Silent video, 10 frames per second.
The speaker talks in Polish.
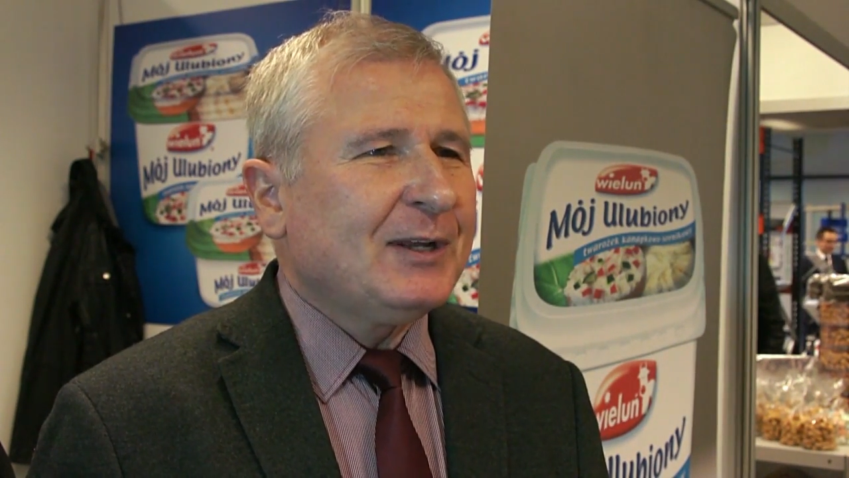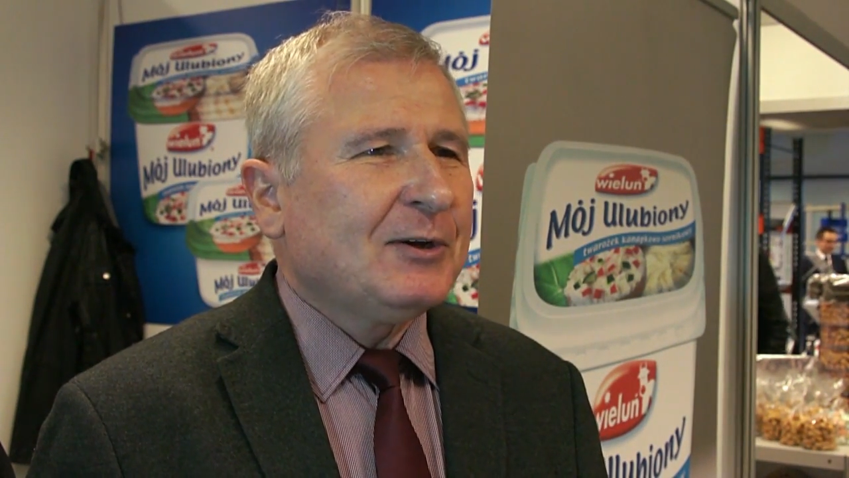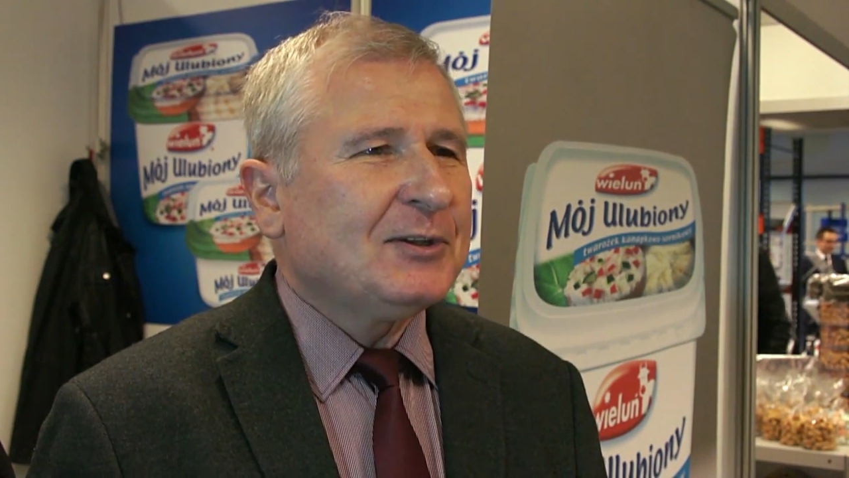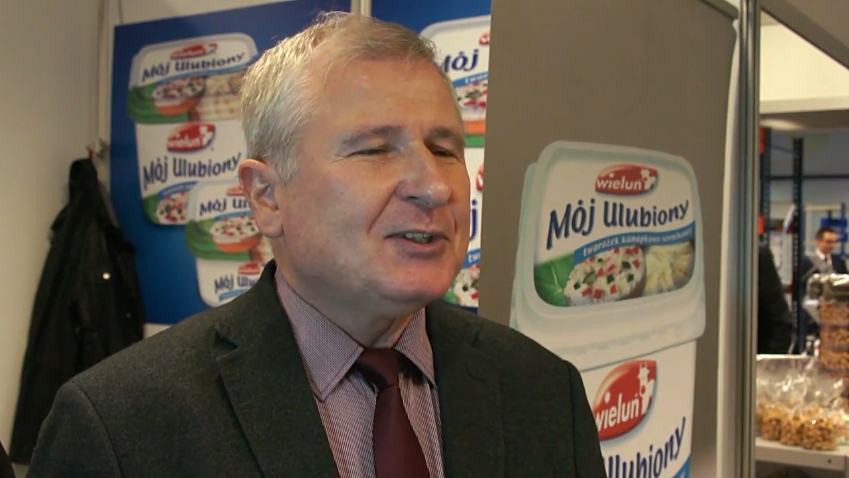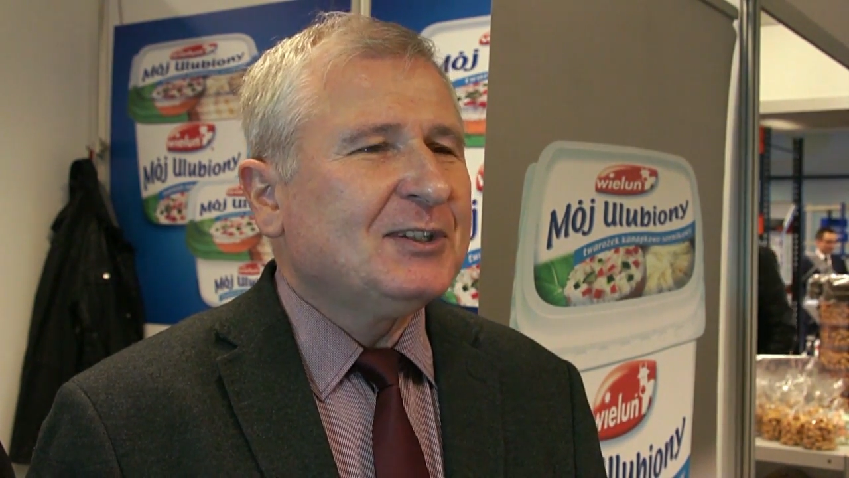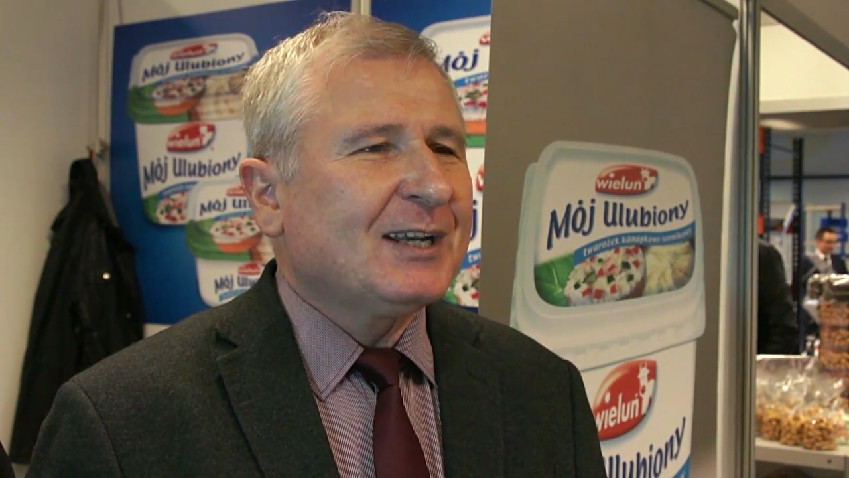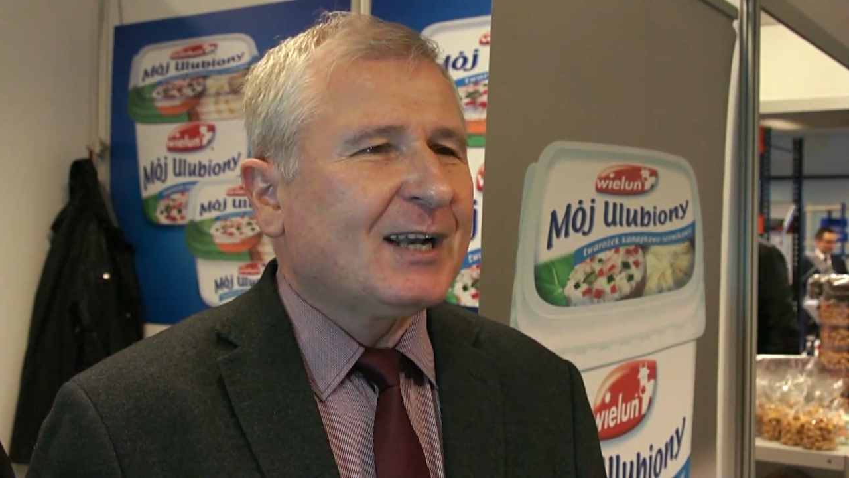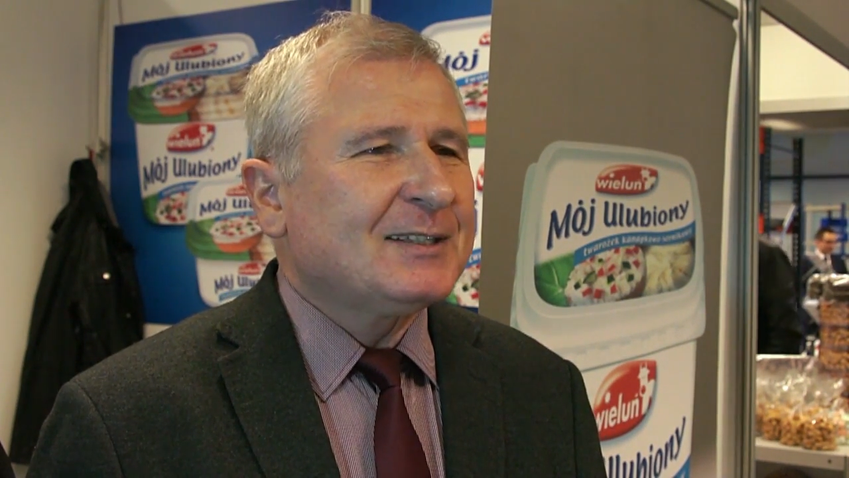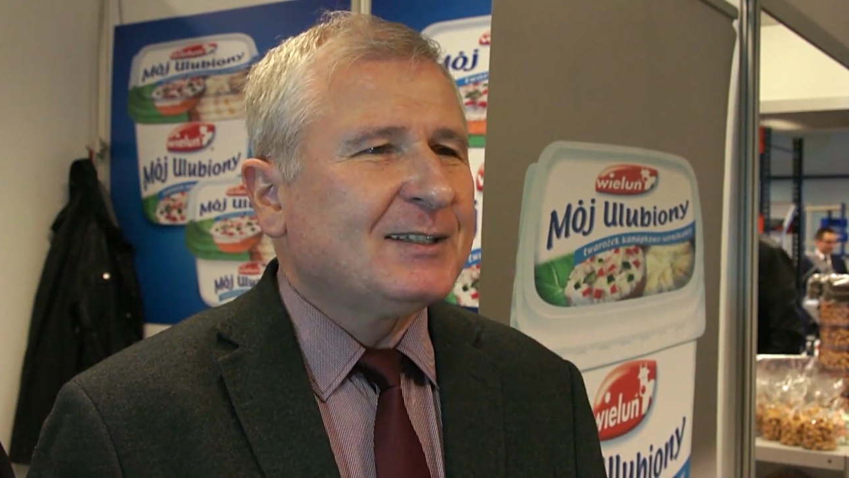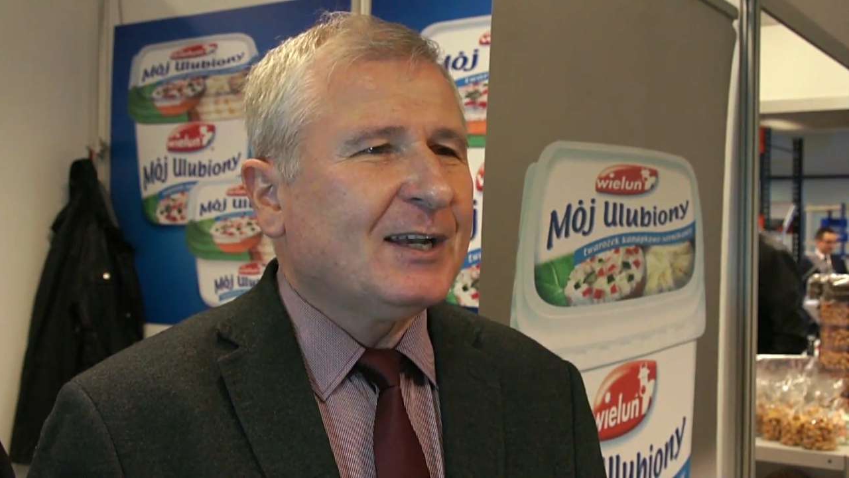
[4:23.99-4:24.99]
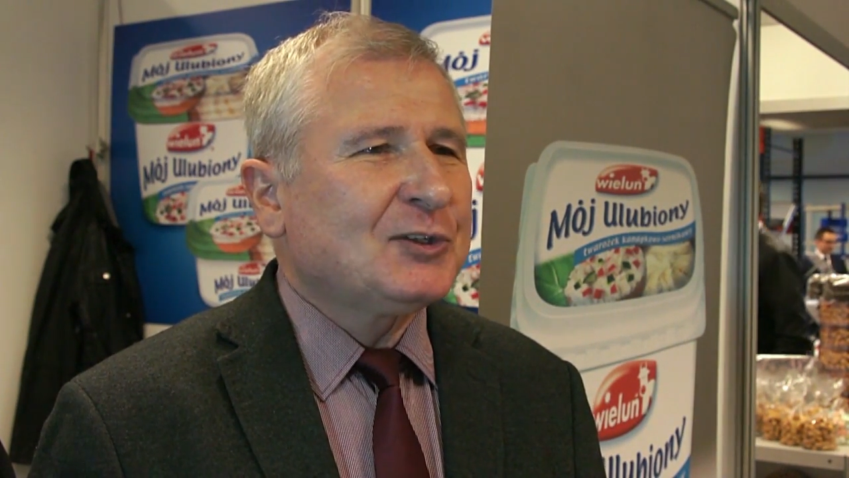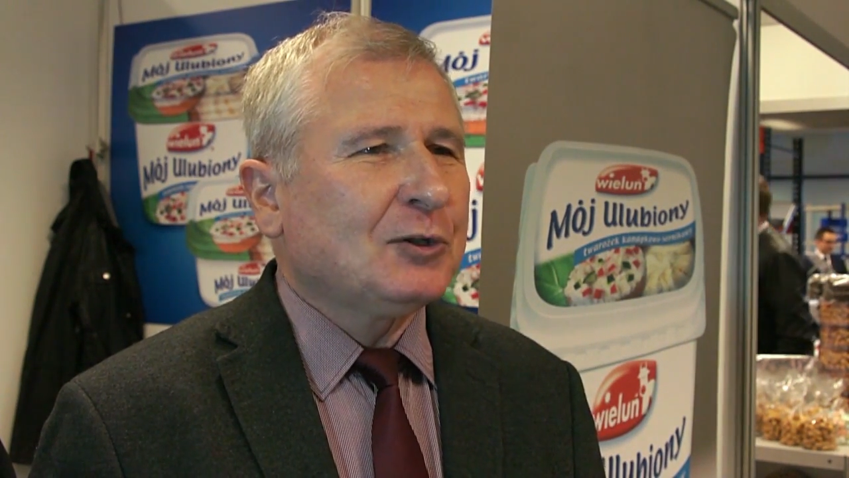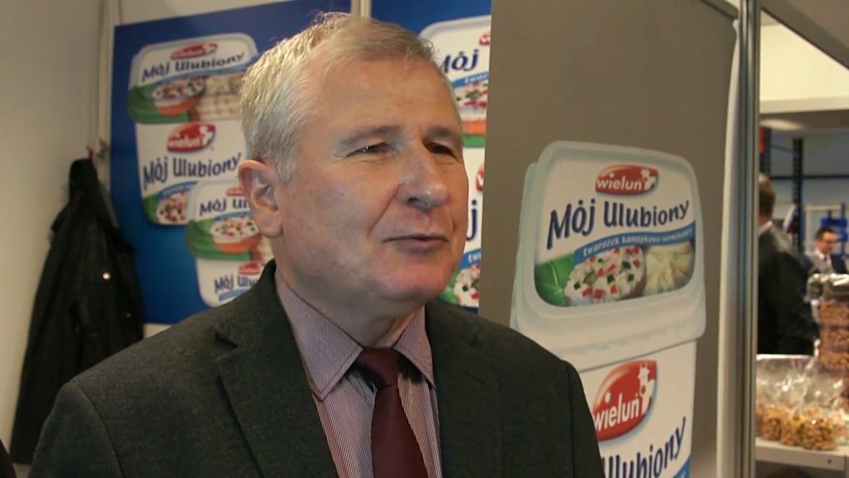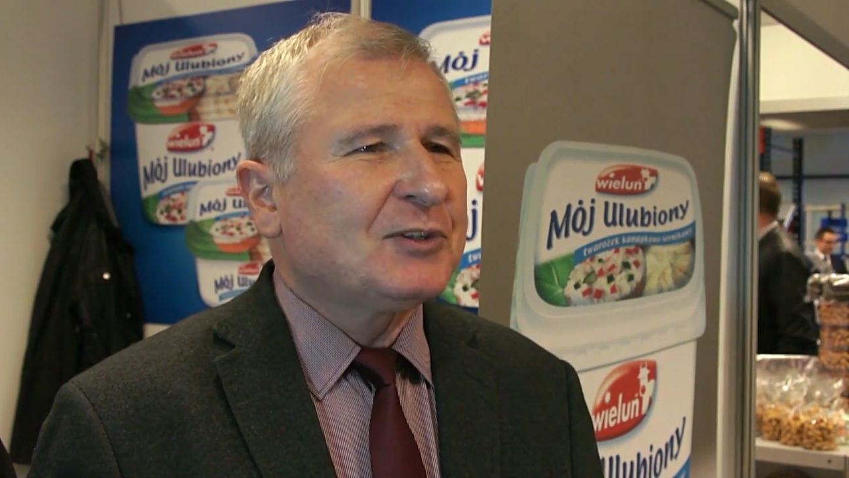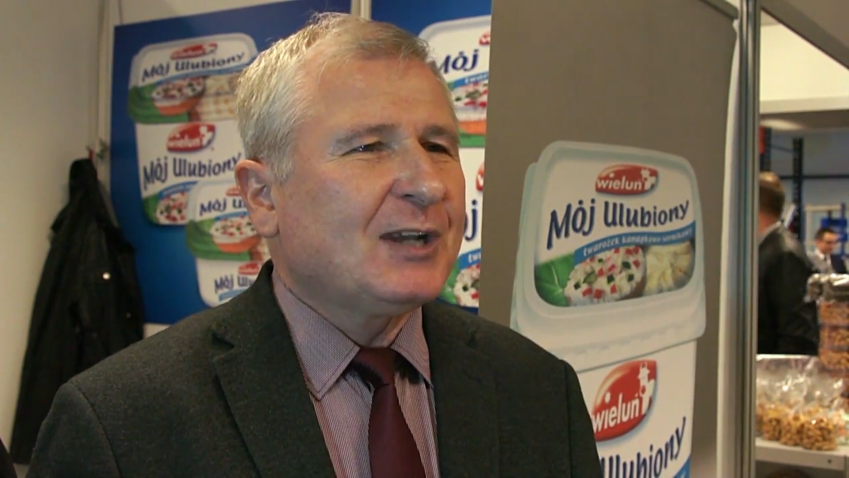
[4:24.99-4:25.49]
jego jest integracja
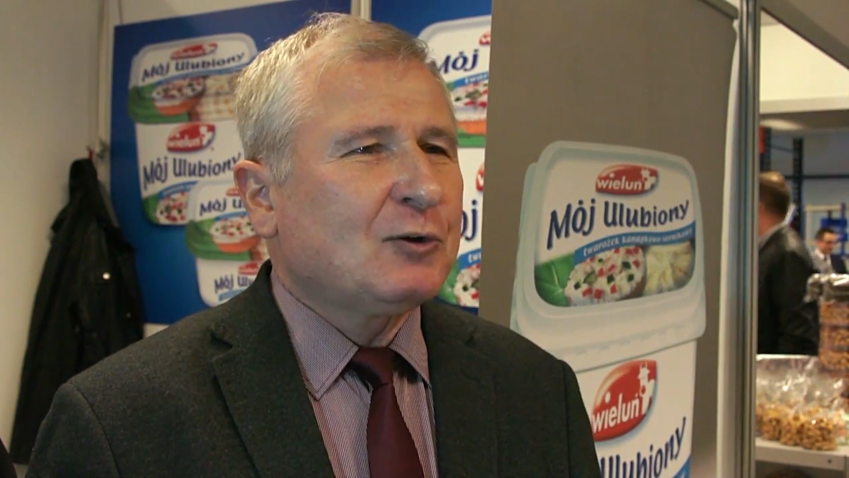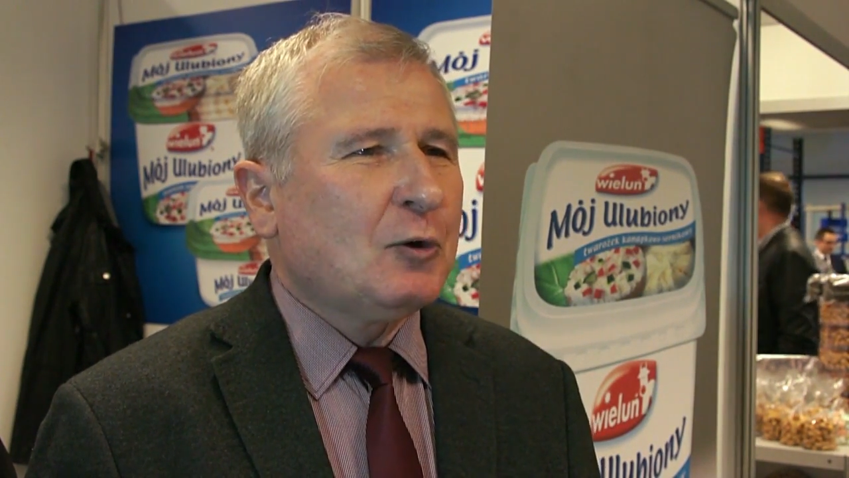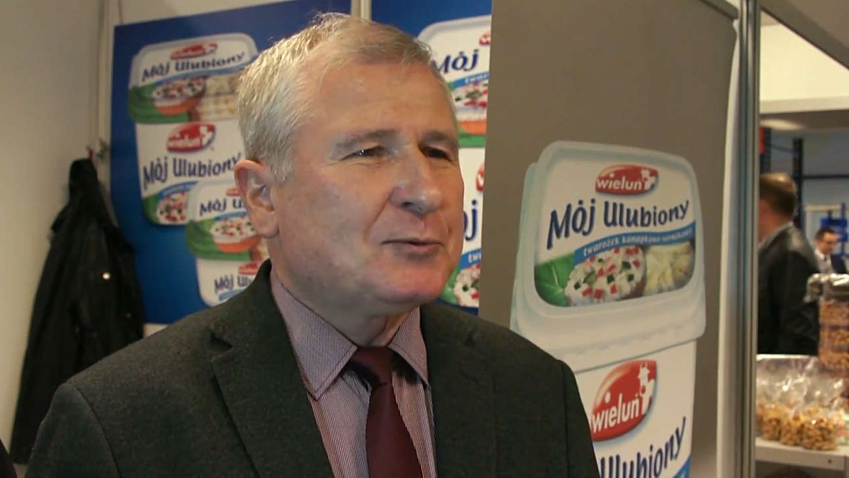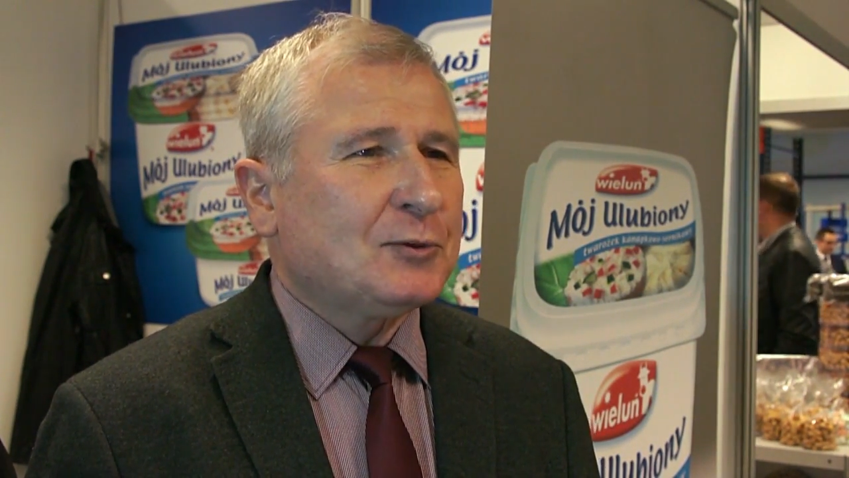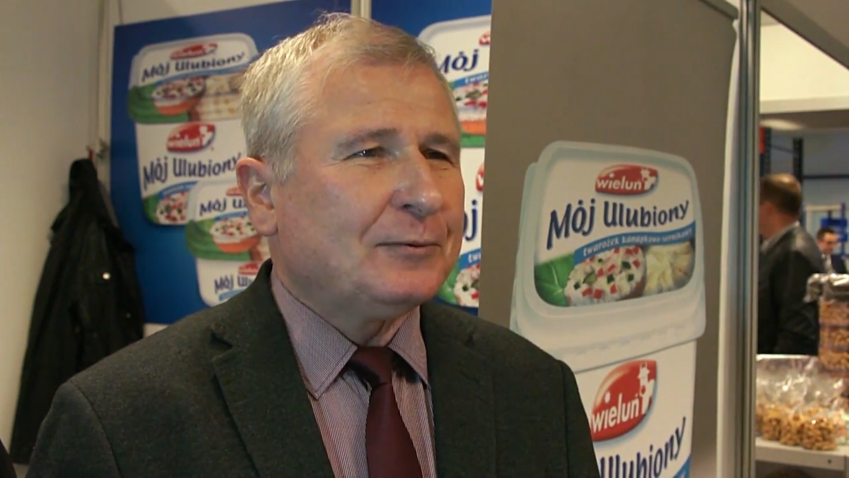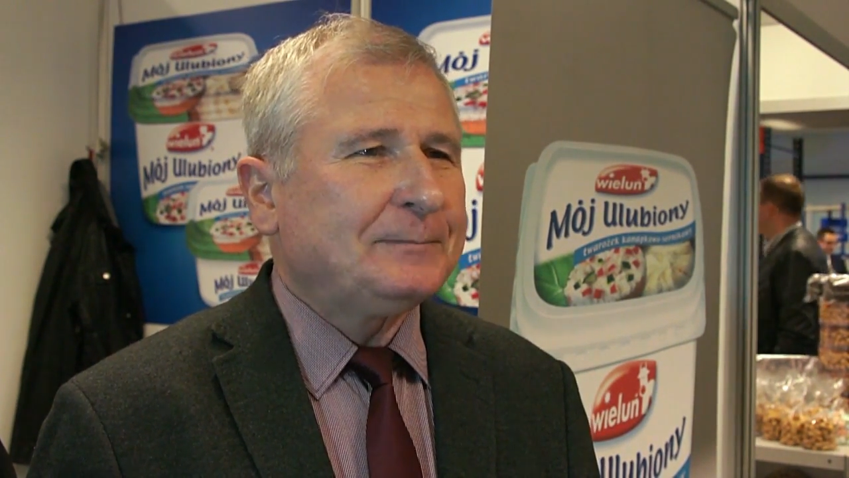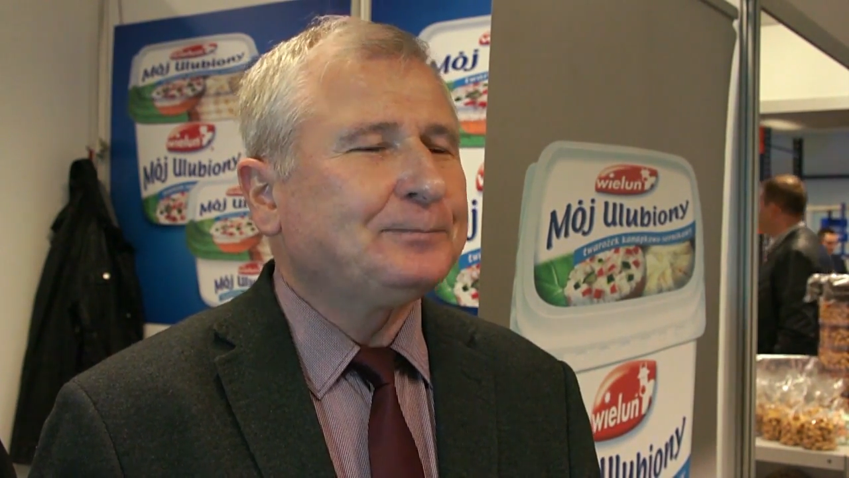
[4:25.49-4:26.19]
środowiska kupców